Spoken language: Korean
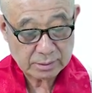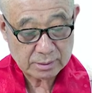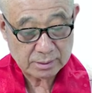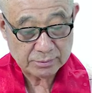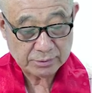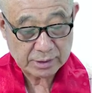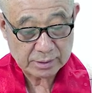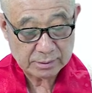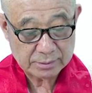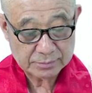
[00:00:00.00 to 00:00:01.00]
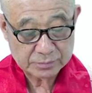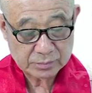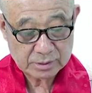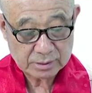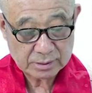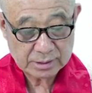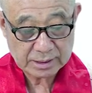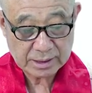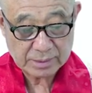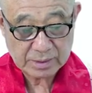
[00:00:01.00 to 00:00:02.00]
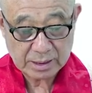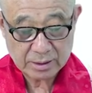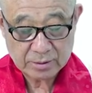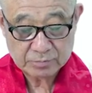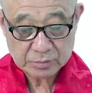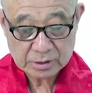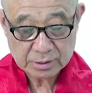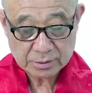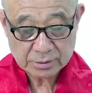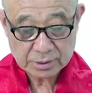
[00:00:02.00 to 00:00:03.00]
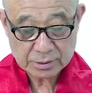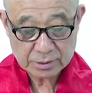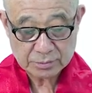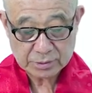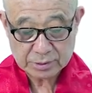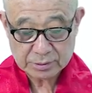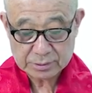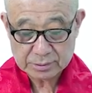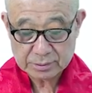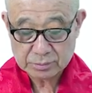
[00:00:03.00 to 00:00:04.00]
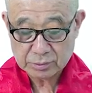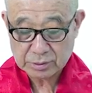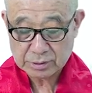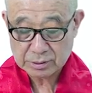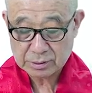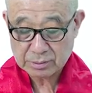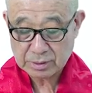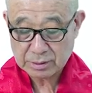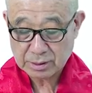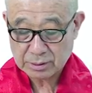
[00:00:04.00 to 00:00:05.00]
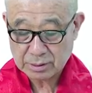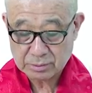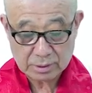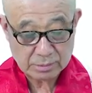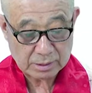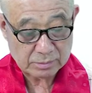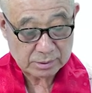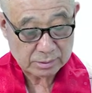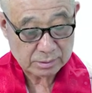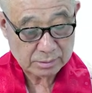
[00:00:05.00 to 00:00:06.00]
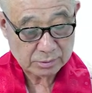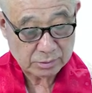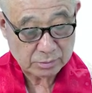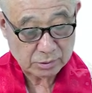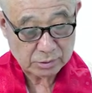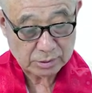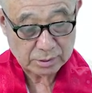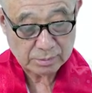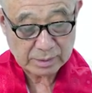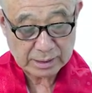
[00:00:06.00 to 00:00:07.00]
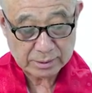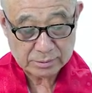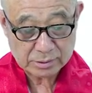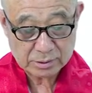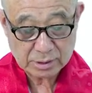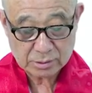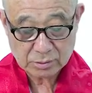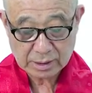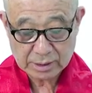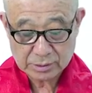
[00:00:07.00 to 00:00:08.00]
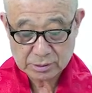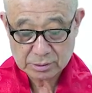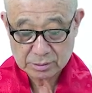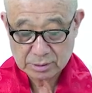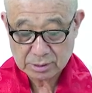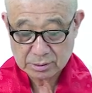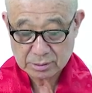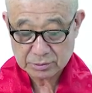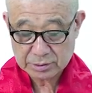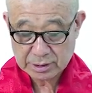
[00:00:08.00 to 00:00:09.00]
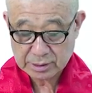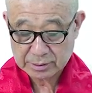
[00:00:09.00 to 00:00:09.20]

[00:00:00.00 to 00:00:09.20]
diversified schema which mirrors Buddhist meditative development from ordinary mind state to highest state of jhana.